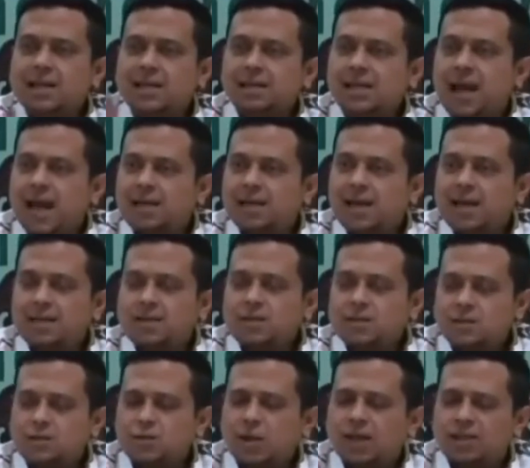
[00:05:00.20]
dengan ayat
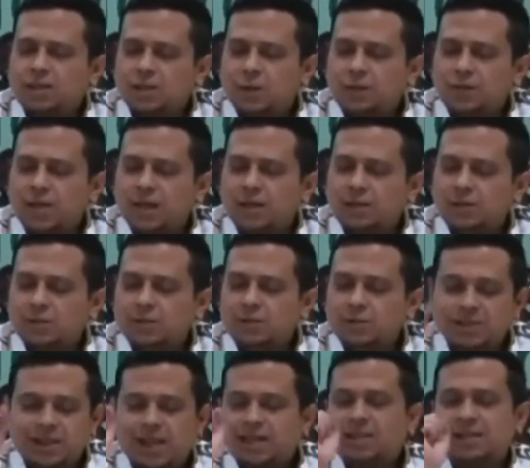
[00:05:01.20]
surat Sof yang
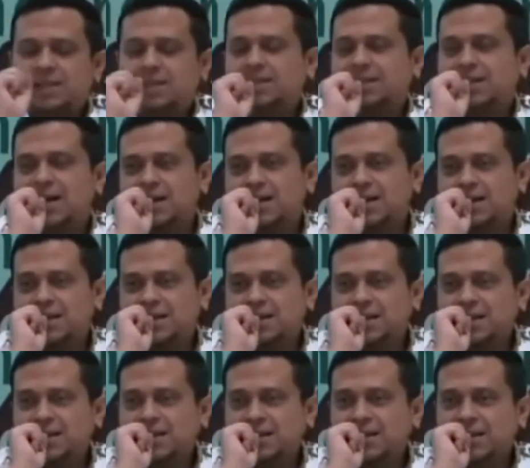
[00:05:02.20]
ketujuh cantik sekali.
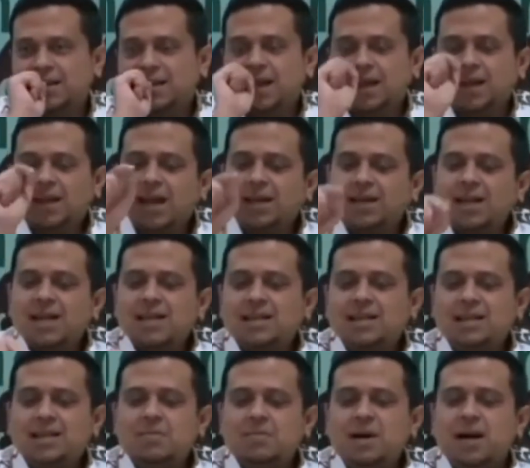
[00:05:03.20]
Karena
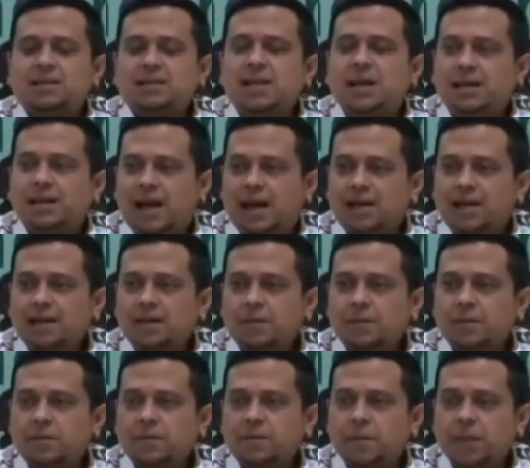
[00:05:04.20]
ayat ini mengatakan,
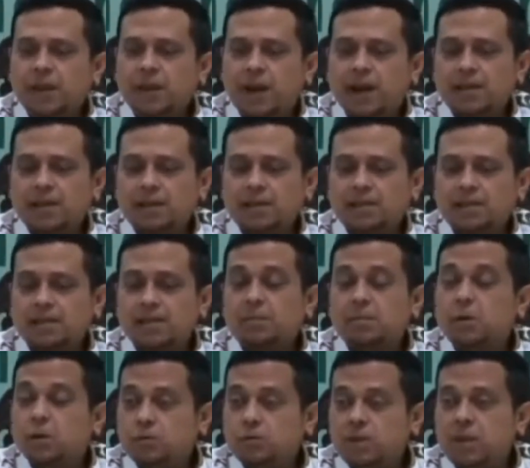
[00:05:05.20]
ayat
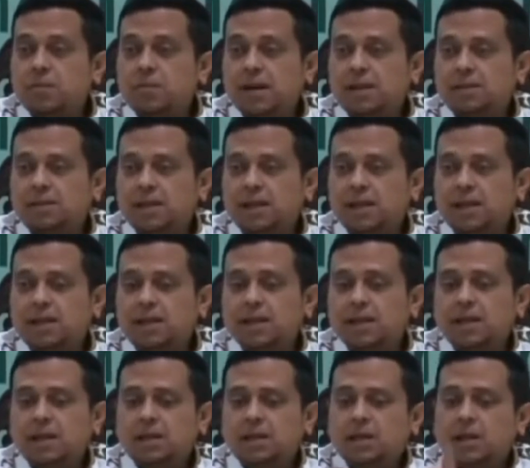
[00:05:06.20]
sebelumnya
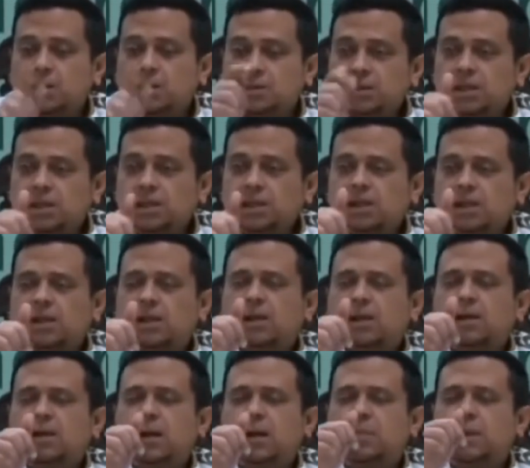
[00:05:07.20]
mengatakan Yahudi
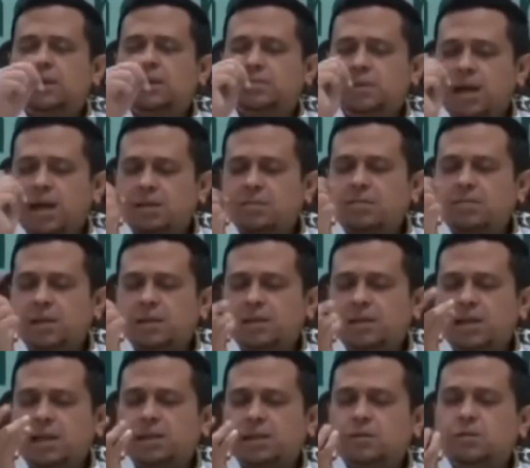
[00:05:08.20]
eh, apa Ibrahim
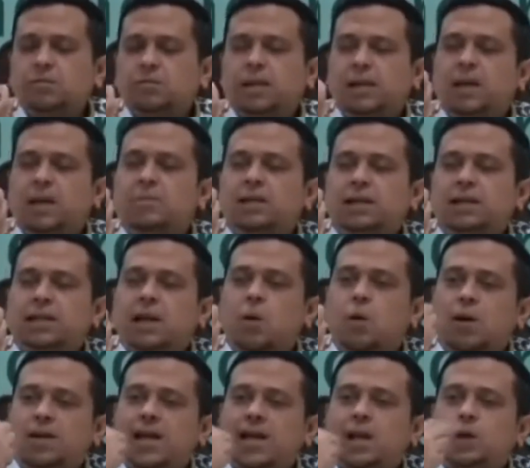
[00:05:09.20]
Ishak itu mereka
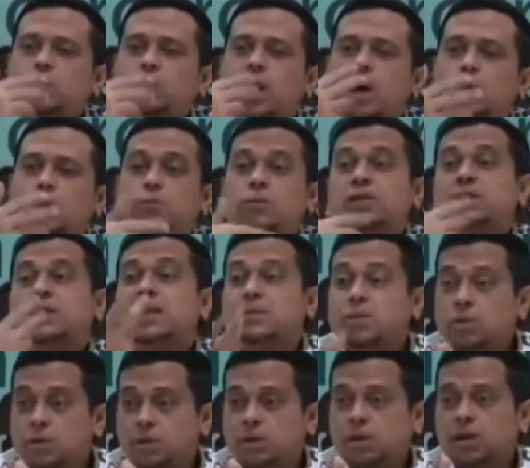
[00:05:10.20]
berkata wanahnu lahu
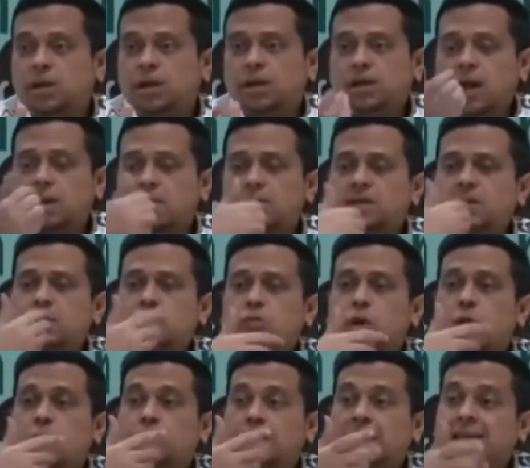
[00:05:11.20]
muslimun, kami
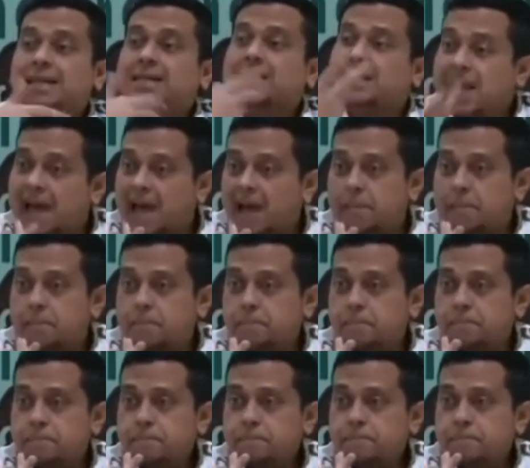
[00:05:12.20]
semua orang Islam.